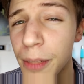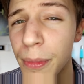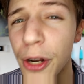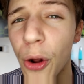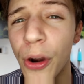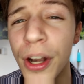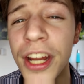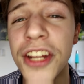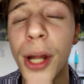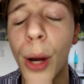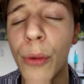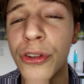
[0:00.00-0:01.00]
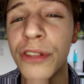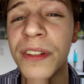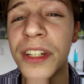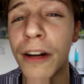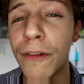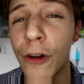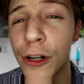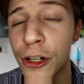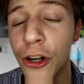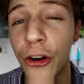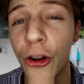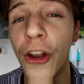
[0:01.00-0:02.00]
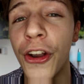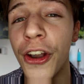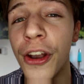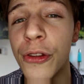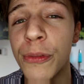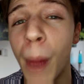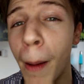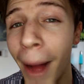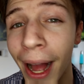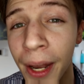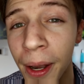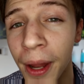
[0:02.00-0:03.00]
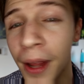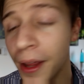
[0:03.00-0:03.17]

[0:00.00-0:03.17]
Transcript: die mir noch nicht auf Twitter folgen, könnten es mal machen.